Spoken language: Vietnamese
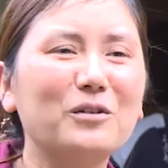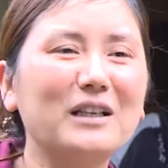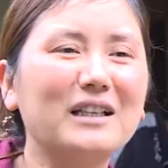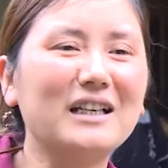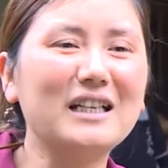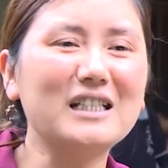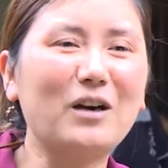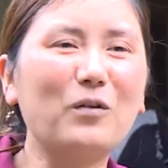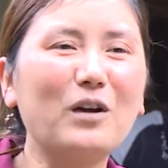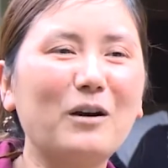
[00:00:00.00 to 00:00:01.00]
Tôi thấy
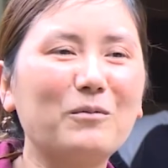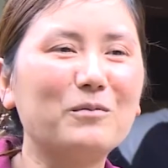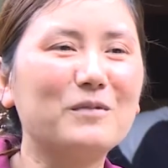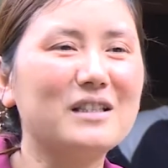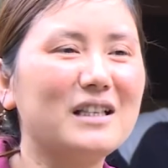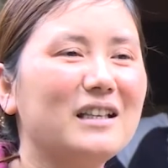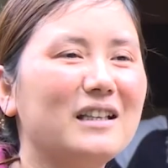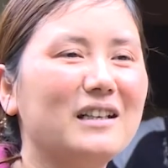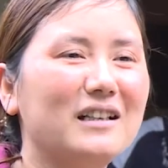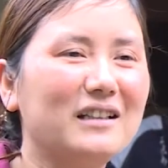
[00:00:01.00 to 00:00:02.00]
cháu nó học
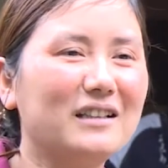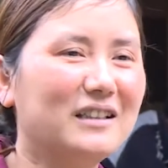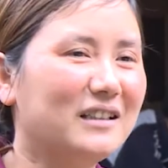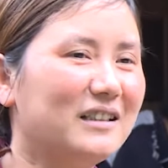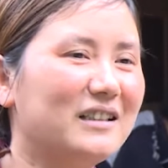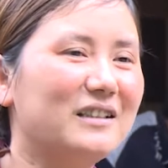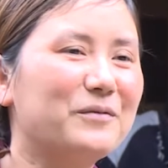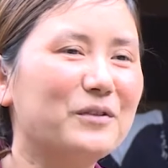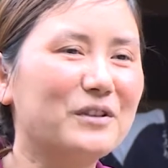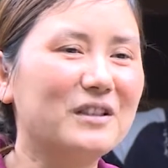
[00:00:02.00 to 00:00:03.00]
trên ờ,
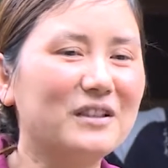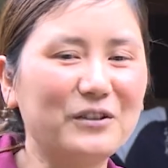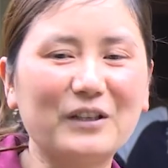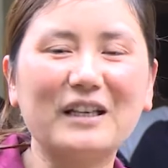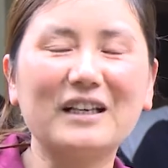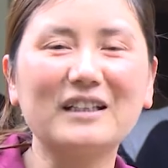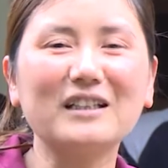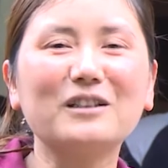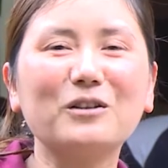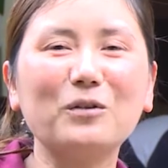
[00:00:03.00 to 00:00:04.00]
uh, truyền hình rất
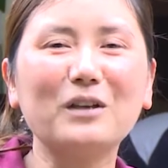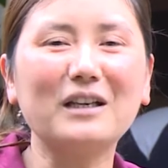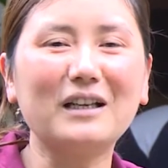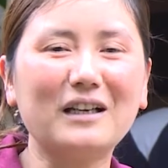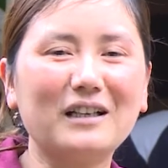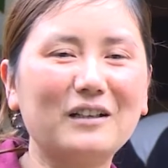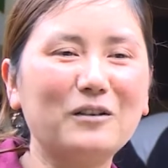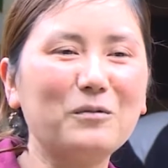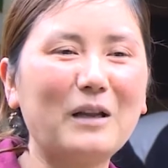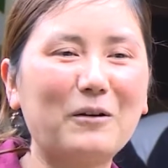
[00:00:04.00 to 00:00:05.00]
là tốt nên là
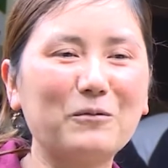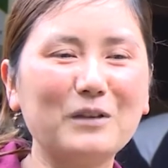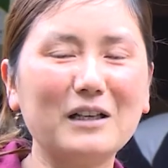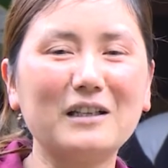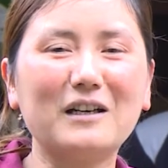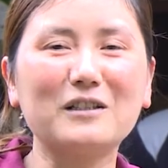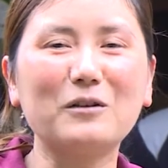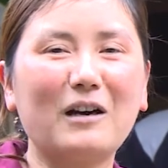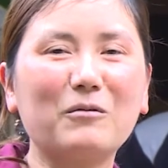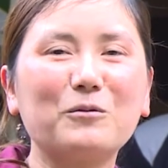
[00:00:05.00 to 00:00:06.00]
lúc nào cũng nhắc nhở
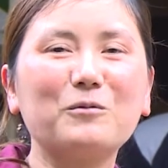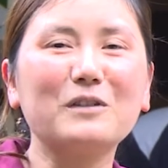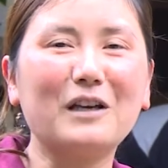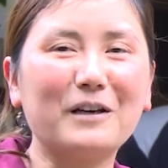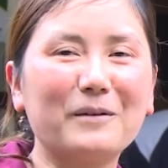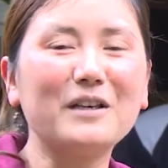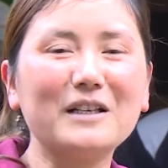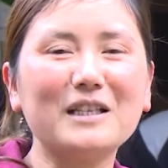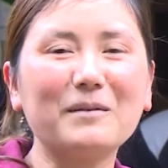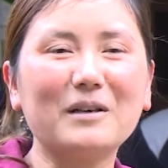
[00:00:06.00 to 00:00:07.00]
cháu học đúng giờ,
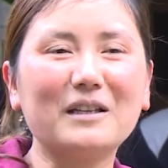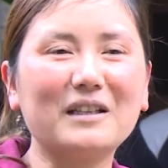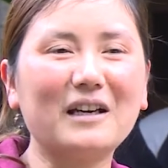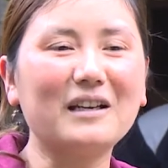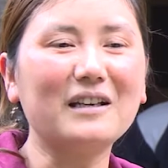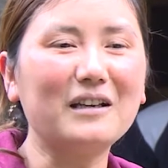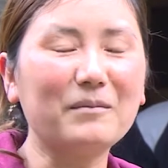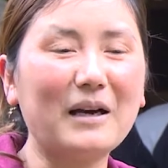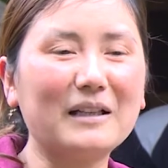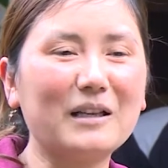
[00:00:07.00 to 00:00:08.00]
ghi chép cẩn thận, à,
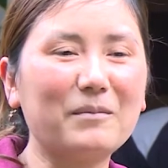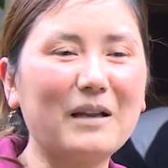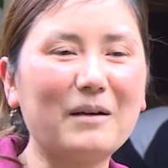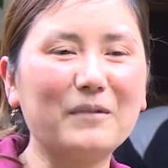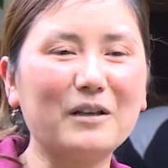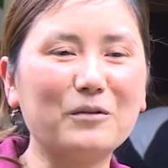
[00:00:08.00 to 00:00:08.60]
bài tập làm đầy